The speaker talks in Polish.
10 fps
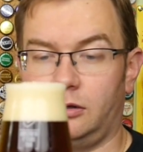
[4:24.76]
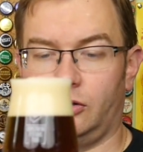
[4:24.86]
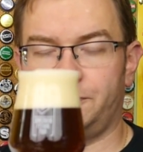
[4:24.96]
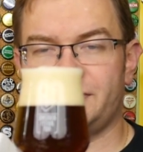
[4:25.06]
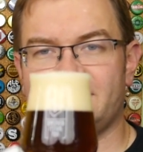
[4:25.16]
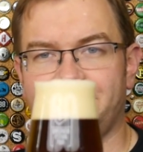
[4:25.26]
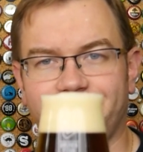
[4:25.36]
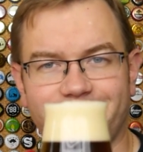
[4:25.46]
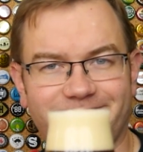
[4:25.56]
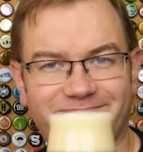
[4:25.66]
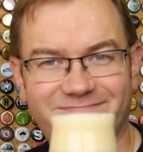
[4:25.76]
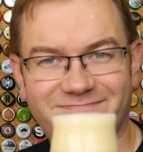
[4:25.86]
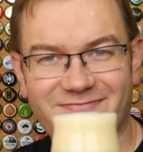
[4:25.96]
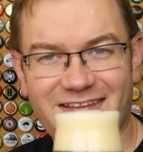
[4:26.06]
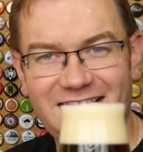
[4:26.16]
Ups.
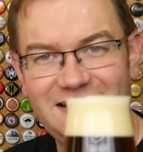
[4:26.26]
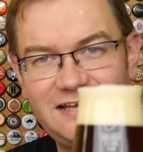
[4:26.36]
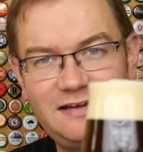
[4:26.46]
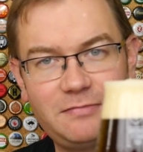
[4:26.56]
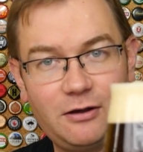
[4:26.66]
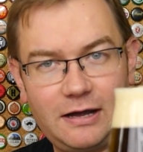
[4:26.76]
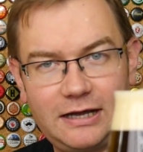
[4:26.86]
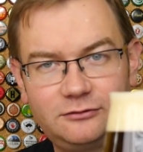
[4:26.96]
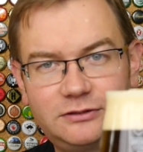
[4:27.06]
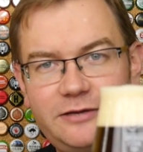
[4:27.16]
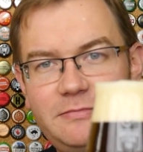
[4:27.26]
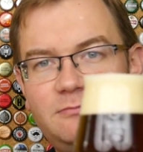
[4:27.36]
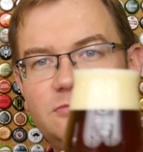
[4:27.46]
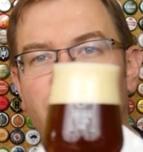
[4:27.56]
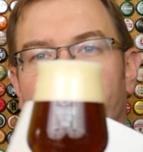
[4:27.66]
Bałagan tutaj
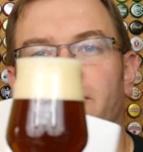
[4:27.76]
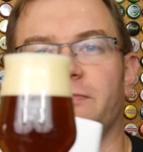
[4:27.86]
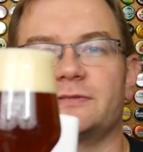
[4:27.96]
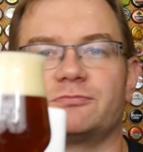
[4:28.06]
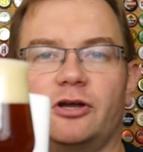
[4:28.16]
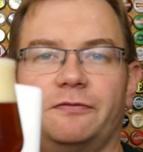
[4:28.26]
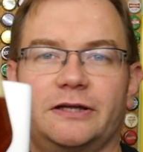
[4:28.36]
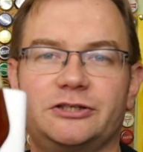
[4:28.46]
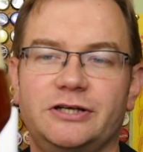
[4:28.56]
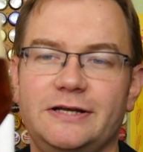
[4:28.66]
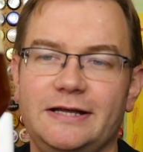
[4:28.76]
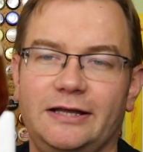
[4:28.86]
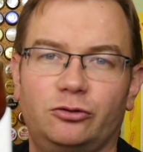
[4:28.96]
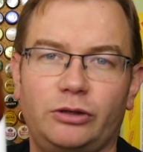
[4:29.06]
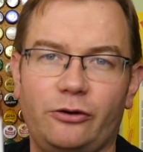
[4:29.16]
mam, muszę po, posprzątać.
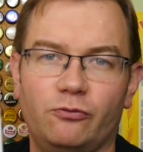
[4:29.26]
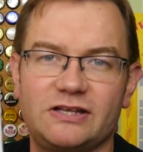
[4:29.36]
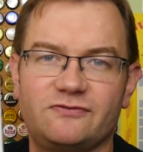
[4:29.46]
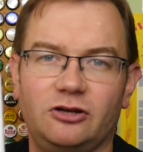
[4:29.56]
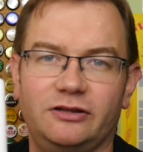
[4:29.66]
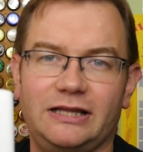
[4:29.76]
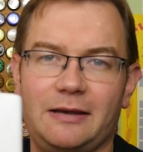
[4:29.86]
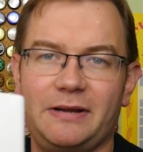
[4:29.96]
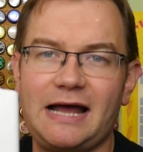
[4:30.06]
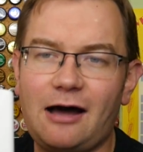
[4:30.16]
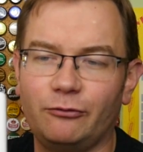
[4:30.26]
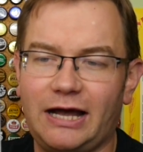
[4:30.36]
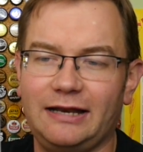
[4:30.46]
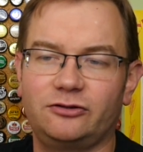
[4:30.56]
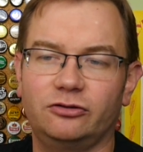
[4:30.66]
Tutaj u Was wygląda na brown,
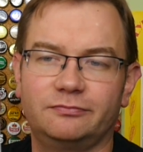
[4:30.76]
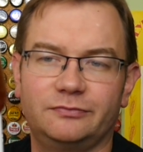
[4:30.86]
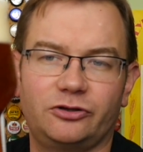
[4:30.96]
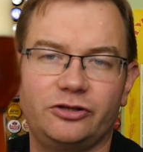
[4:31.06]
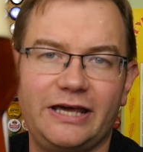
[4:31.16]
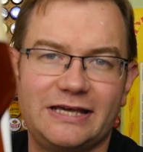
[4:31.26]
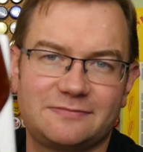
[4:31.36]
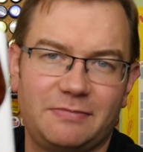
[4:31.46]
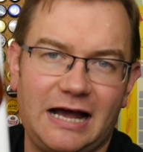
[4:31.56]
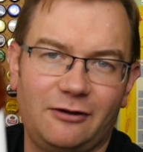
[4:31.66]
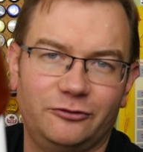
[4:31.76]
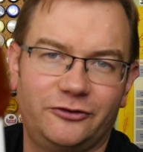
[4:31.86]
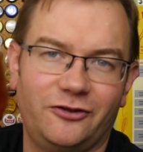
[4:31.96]
ale to, to nie jest brown.